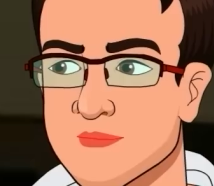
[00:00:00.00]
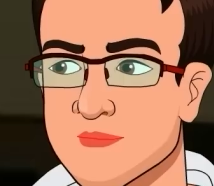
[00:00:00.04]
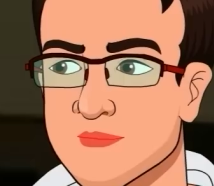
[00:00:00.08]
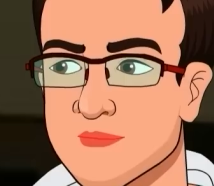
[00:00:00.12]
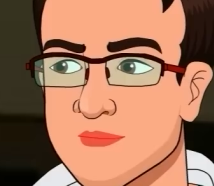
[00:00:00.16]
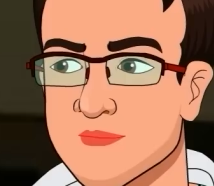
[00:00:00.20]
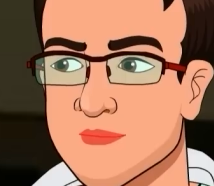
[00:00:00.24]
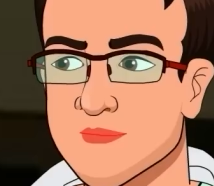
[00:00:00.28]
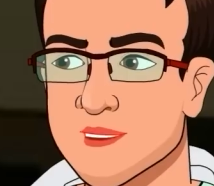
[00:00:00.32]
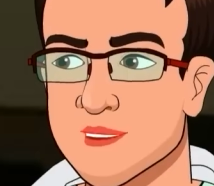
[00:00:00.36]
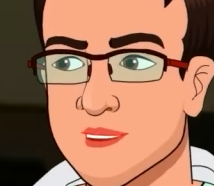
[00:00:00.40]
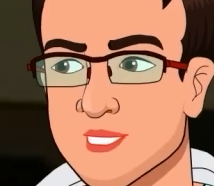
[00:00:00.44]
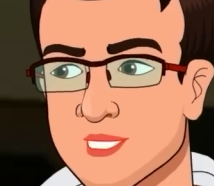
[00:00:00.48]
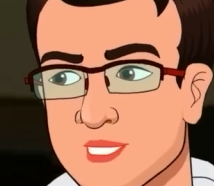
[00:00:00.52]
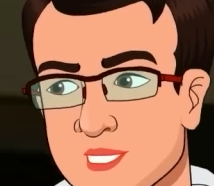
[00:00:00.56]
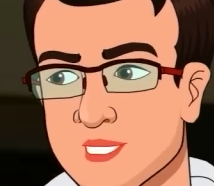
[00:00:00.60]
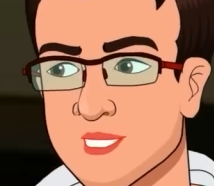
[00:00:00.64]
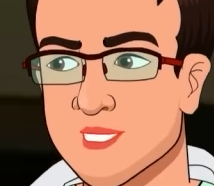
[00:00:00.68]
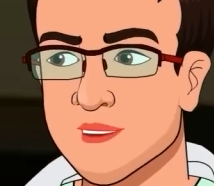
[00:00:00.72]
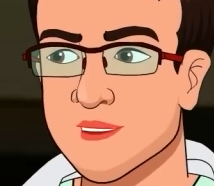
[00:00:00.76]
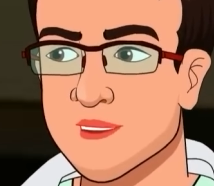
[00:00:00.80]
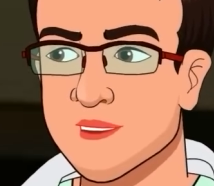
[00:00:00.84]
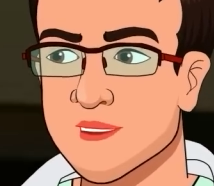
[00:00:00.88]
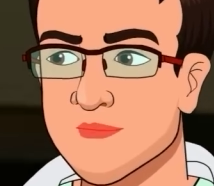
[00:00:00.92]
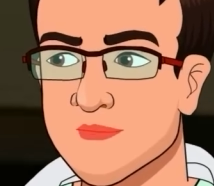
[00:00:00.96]
ने उसे चेक
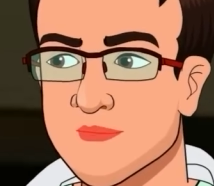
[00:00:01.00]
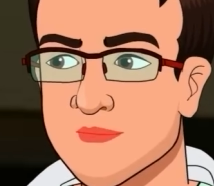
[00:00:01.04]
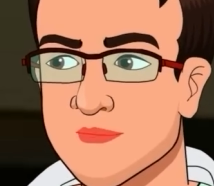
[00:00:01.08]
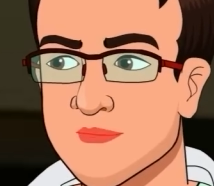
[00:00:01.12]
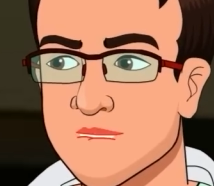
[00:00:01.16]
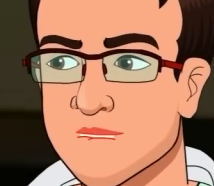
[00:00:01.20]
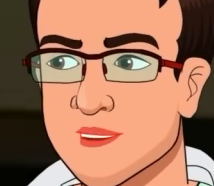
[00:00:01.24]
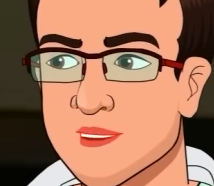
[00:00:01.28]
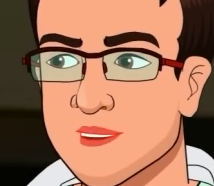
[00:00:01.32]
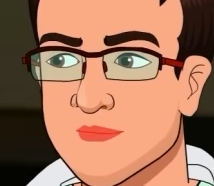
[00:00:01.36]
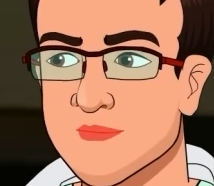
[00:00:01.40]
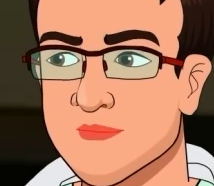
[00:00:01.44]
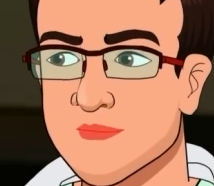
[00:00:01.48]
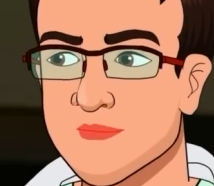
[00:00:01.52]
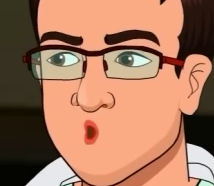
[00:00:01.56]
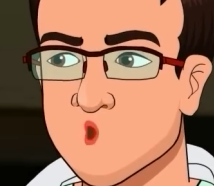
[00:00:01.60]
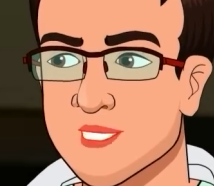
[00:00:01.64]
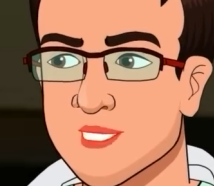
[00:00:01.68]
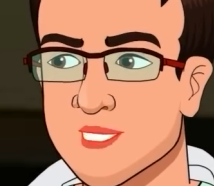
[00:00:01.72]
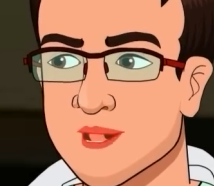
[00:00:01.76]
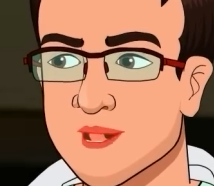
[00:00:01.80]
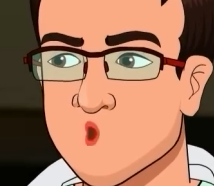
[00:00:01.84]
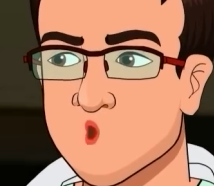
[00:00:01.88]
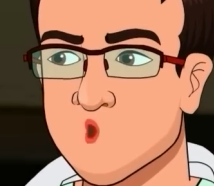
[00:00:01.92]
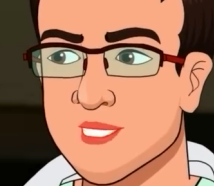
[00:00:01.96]
किया
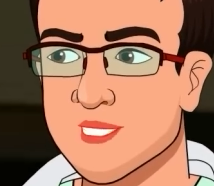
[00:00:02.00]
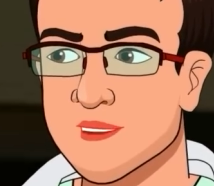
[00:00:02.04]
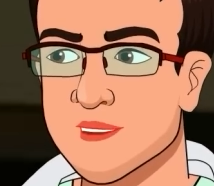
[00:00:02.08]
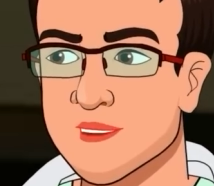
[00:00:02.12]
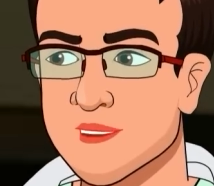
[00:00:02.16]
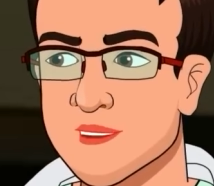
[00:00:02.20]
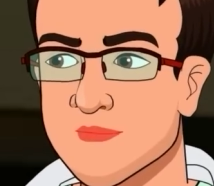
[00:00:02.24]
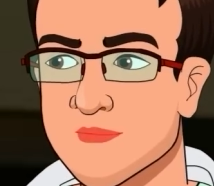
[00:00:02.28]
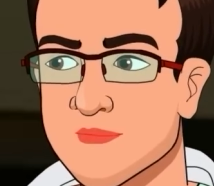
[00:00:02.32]
देखिए